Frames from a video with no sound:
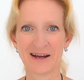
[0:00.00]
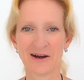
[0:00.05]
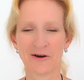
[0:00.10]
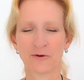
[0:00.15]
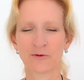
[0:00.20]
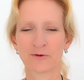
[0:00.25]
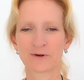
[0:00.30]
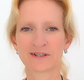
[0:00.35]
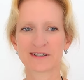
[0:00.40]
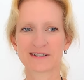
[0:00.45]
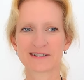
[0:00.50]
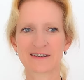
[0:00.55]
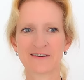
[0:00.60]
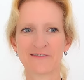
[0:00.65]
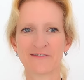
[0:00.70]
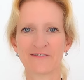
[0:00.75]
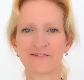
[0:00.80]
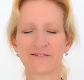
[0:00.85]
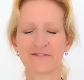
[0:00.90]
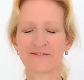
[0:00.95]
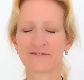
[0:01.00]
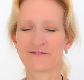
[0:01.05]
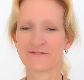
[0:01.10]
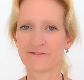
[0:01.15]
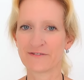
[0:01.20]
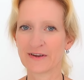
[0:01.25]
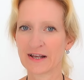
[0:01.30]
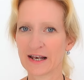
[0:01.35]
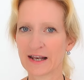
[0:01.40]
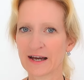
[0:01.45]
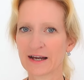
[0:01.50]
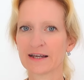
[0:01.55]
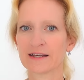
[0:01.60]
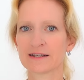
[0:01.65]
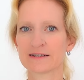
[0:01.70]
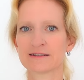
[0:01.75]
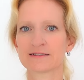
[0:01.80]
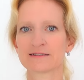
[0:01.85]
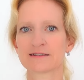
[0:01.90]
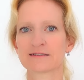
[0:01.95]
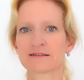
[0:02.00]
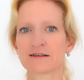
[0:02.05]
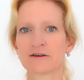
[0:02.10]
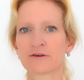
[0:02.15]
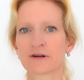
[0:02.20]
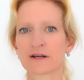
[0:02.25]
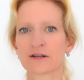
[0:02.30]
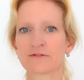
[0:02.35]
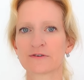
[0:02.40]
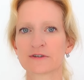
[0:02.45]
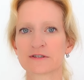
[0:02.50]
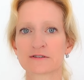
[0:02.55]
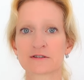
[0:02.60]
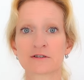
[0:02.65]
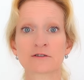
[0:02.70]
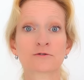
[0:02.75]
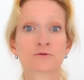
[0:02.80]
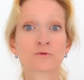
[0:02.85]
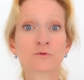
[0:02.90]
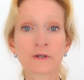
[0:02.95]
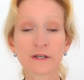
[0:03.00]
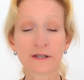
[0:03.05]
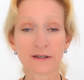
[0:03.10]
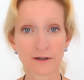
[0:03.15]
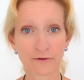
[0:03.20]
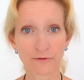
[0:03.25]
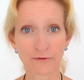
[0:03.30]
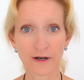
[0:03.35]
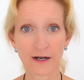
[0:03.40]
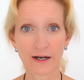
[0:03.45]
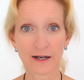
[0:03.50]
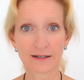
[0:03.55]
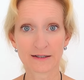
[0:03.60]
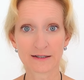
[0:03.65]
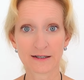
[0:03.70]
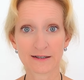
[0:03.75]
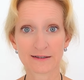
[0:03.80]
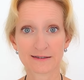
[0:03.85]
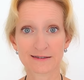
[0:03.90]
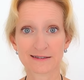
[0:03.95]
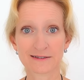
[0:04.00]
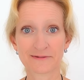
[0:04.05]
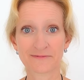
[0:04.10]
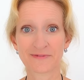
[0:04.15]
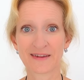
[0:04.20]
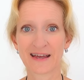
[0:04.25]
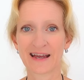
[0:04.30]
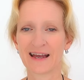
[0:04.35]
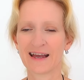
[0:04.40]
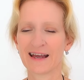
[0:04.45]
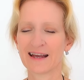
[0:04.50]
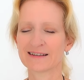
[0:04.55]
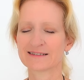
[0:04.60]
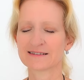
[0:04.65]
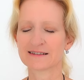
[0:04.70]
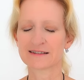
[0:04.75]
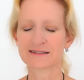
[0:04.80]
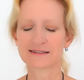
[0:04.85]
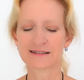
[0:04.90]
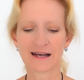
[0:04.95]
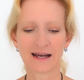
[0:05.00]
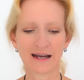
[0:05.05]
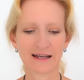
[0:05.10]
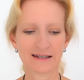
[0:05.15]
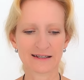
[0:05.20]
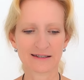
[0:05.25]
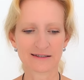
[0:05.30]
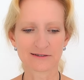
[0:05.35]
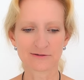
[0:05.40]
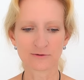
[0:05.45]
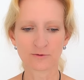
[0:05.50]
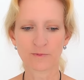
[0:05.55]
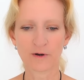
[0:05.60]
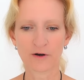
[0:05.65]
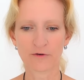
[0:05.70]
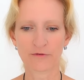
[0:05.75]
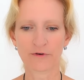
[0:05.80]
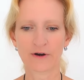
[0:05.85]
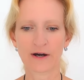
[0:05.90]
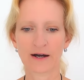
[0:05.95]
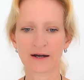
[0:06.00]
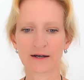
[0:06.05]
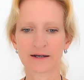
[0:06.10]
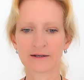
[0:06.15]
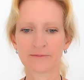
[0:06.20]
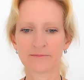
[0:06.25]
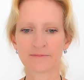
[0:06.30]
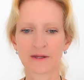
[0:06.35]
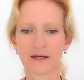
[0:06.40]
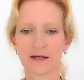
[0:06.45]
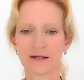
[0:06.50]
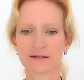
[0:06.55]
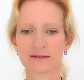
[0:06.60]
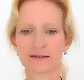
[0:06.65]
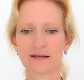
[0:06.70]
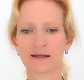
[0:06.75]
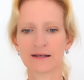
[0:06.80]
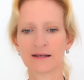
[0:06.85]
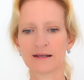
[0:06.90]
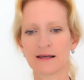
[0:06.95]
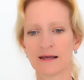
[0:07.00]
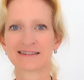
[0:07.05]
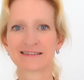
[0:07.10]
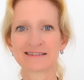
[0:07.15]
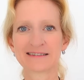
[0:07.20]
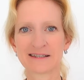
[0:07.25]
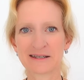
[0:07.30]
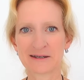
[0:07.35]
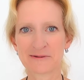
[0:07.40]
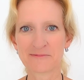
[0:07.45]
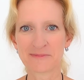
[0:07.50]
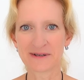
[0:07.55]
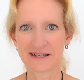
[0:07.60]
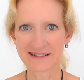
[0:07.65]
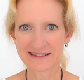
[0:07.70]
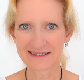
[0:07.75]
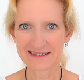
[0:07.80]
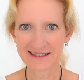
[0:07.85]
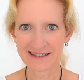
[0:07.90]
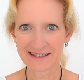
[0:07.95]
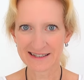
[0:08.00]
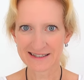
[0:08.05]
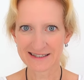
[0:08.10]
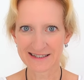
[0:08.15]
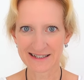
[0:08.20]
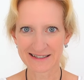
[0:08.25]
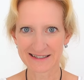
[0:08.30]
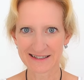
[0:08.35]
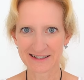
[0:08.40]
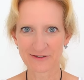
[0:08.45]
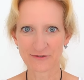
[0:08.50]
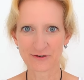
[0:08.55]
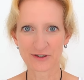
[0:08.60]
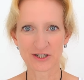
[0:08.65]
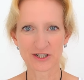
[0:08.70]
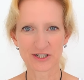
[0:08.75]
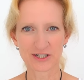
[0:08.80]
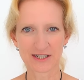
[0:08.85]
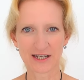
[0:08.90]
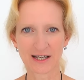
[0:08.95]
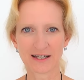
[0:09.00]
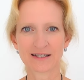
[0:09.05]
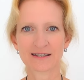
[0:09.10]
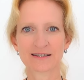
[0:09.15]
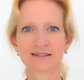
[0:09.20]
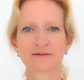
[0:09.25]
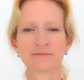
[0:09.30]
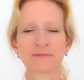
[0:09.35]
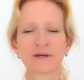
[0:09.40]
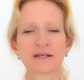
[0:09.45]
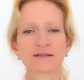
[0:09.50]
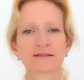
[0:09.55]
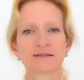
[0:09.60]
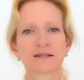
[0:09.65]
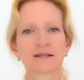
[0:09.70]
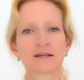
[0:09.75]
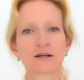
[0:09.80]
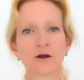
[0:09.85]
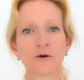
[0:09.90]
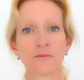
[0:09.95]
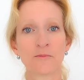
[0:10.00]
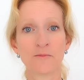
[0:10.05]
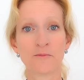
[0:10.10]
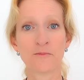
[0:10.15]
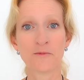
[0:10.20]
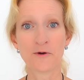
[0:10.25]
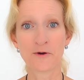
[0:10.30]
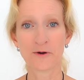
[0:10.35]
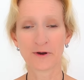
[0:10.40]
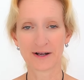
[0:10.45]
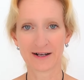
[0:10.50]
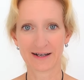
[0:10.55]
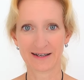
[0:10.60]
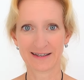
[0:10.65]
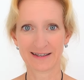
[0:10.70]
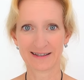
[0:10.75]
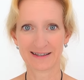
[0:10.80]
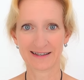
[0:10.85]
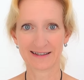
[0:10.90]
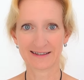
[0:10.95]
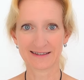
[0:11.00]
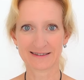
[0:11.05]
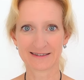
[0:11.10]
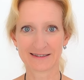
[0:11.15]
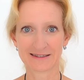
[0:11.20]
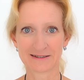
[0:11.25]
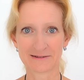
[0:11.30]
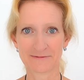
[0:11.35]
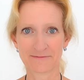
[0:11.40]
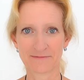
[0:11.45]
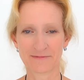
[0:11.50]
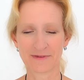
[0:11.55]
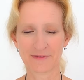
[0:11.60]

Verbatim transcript: Und Vielleicht ist es auch etwas, das du dich gefragt hast. Es ist eine super Frage, denn sie impliziert, dass es verstandesmäßig möglich ist,